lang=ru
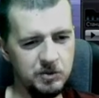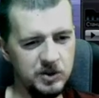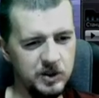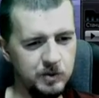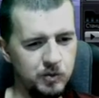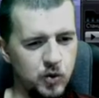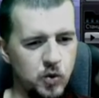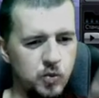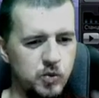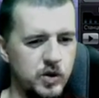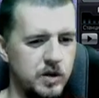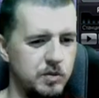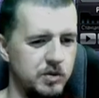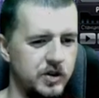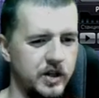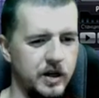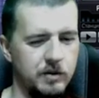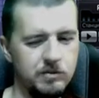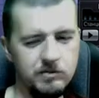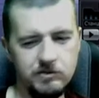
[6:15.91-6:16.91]
с бубнами
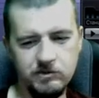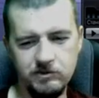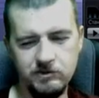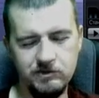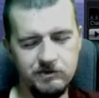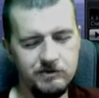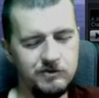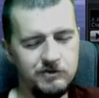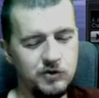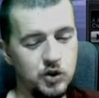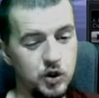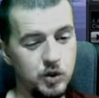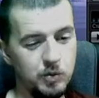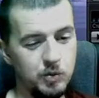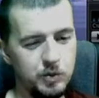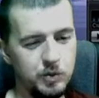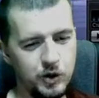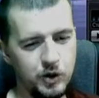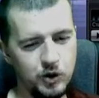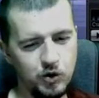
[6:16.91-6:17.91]
там,
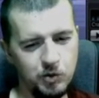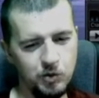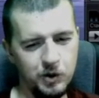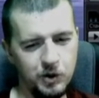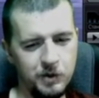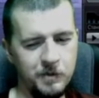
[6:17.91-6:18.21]
что-нибудь придумаю.